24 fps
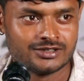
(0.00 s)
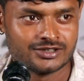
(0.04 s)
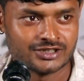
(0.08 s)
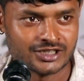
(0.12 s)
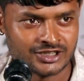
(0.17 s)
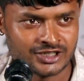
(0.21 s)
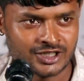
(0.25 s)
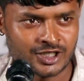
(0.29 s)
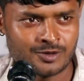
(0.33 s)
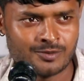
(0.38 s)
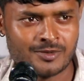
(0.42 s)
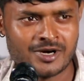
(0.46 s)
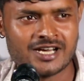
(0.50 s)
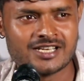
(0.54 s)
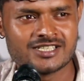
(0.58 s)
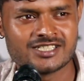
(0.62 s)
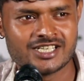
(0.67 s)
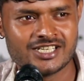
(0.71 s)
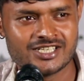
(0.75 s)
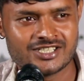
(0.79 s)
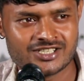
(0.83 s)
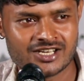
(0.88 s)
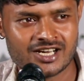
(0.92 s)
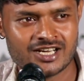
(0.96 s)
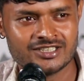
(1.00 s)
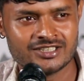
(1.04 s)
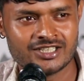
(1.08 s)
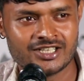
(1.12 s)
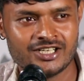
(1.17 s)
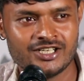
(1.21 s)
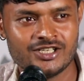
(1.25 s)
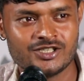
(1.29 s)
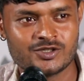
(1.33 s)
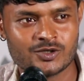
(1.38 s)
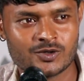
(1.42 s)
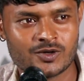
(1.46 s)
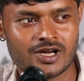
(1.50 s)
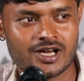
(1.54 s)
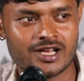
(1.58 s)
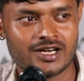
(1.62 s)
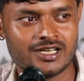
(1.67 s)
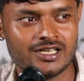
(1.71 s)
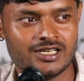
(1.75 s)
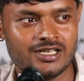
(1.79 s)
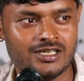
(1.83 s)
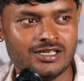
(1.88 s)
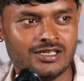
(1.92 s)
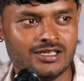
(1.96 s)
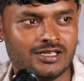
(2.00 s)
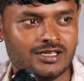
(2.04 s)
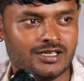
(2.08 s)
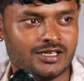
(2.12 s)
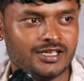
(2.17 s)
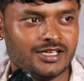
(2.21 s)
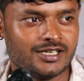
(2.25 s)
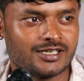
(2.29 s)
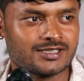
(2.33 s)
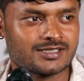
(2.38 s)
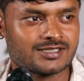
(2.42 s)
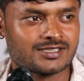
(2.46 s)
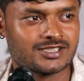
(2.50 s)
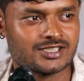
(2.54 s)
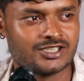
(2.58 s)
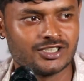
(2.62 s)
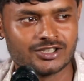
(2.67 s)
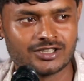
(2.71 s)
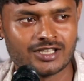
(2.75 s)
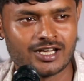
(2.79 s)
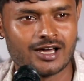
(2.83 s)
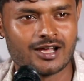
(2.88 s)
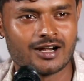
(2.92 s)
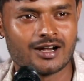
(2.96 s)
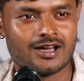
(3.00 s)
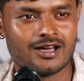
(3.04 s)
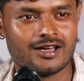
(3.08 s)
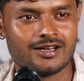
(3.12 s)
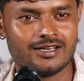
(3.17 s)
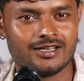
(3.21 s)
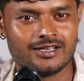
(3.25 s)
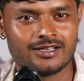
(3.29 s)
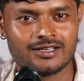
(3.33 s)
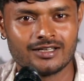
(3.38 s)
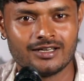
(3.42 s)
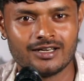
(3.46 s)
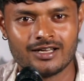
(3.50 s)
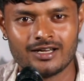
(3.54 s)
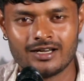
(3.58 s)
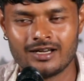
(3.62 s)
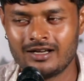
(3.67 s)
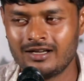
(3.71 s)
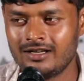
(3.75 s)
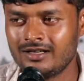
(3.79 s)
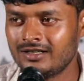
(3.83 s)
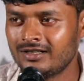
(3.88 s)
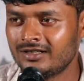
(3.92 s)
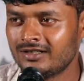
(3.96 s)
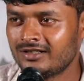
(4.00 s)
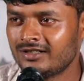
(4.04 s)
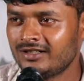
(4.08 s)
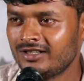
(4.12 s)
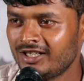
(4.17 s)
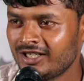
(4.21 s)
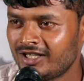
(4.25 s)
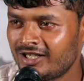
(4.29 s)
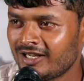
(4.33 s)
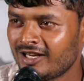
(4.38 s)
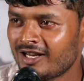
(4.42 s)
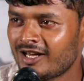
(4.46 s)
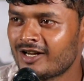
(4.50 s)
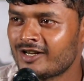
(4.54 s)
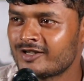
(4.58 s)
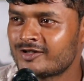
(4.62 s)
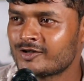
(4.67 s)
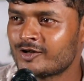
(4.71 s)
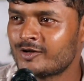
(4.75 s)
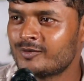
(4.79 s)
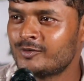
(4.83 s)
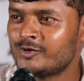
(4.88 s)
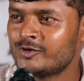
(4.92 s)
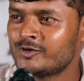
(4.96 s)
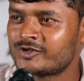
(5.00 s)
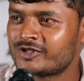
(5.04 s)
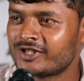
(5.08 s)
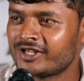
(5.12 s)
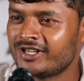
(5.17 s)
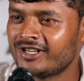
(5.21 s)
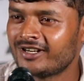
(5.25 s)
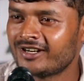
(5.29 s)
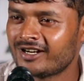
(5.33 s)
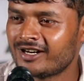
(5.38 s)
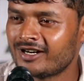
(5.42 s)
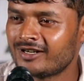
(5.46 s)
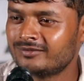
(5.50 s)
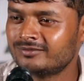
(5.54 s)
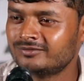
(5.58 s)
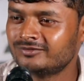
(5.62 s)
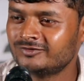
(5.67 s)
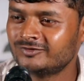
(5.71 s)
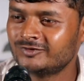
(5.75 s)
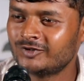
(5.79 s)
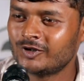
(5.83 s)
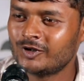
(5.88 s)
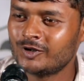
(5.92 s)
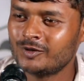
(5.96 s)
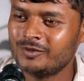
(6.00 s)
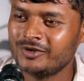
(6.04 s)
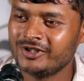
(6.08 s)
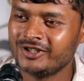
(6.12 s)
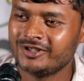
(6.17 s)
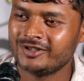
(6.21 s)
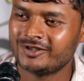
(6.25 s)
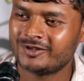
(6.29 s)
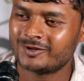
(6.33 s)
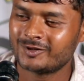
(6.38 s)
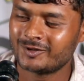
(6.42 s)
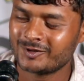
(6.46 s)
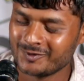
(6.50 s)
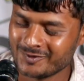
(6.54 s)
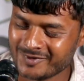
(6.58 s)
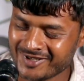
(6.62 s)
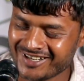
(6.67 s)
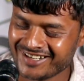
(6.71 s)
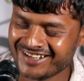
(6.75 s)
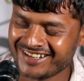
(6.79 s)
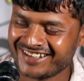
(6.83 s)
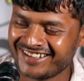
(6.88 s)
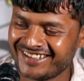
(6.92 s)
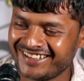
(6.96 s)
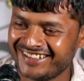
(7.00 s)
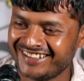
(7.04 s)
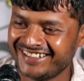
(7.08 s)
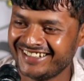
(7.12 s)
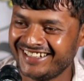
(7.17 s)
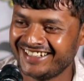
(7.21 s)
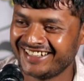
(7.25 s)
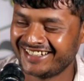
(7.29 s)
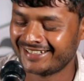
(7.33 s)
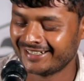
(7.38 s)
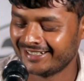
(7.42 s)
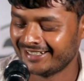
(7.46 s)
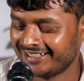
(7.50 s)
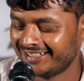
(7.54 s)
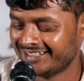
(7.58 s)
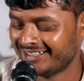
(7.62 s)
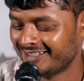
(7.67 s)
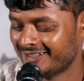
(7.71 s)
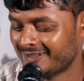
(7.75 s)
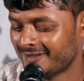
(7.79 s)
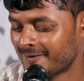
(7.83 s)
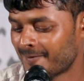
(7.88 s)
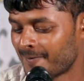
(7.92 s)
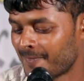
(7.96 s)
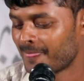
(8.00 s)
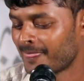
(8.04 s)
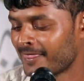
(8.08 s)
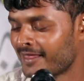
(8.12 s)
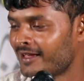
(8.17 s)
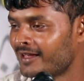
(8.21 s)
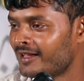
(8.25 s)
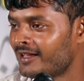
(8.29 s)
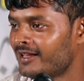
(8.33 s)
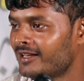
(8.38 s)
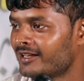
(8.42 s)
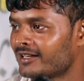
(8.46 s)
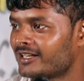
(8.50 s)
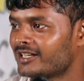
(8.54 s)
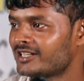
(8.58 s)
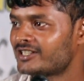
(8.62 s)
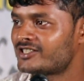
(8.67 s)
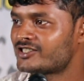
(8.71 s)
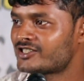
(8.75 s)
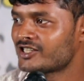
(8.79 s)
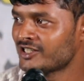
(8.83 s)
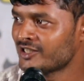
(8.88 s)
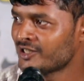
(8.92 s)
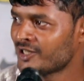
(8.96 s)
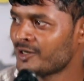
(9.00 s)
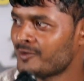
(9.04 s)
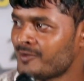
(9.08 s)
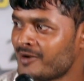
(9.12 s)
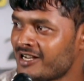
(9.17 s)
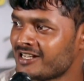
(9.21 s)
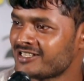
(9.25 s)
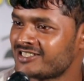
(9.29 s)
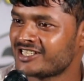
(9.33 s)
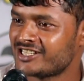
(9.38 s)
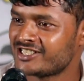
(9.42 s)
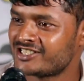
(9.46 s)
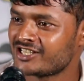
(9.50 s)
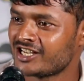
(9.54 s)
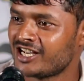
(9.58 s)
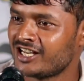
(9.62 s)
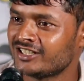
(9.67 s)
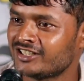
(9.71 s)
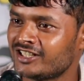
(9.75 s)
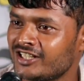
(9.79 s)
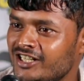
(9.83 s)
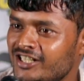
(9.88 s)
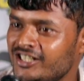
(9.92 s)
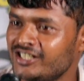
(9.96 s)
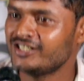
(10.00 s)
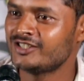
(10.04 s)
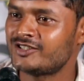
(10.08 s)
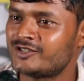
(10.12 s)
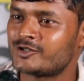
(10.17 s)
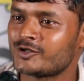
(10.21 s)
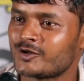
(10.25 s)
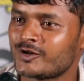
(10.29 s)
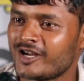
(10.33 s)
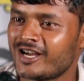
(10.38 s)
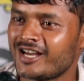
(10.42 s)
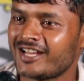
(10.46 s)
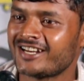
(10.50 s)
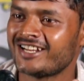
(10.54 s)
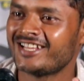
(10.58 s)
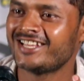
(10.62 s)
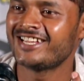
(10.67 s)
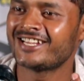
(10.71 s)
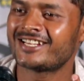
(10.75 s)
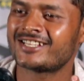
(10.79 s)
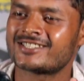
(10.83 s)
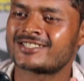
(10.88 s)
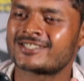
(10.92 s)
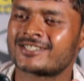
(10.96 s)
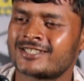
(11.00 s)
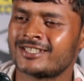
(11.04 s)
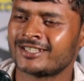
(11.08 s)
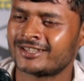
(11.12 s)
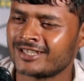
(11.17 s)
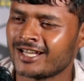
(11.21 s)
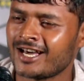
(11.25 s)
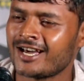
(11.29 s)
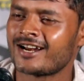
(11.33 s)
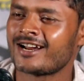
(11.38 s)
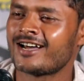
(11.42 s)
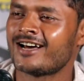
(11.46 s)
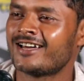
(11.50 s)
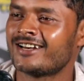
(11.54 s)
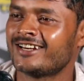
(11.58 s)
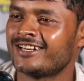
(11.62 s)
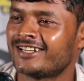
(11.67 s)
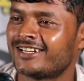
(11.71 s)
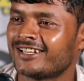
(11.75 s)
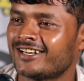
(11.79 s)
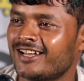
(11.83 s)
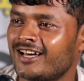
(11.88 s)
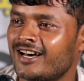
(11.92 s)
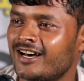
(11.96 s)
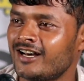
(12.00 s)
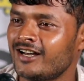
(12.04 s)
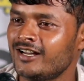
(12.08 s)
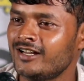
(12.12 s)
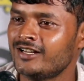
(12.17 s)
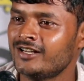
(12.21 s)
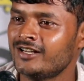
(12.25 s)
चंद्रमा से चांदनी चुराने एक सितारा निकला निकला जो मुँह से नाम वो भी तुम्हारा निकला कि चंद्रमा से चांदनी चुराने एक सितारा निकला